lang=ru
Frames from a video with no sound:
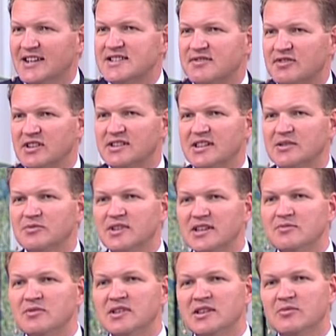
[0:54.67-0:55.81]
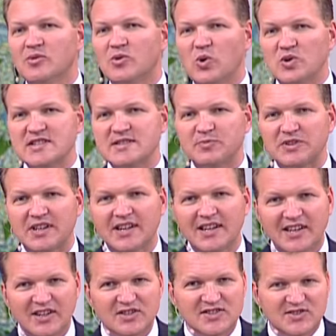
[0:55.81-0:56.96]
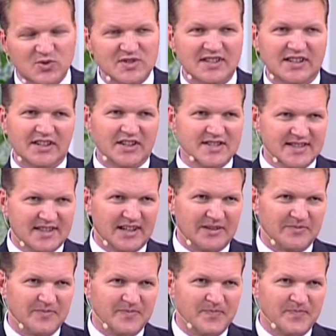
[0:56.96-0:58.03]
светлым именем Господа Иисуса Христа.